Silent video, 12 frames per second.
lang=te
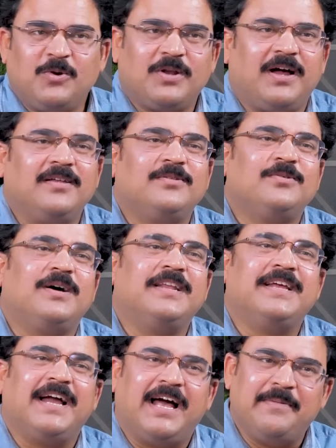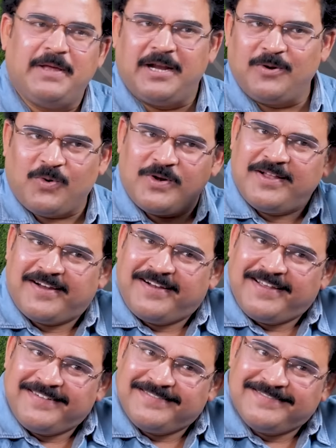ఎందుకు రాదు అని అని మీరు
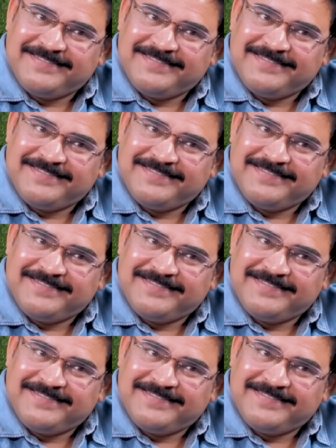అనుకుంటున్నారండి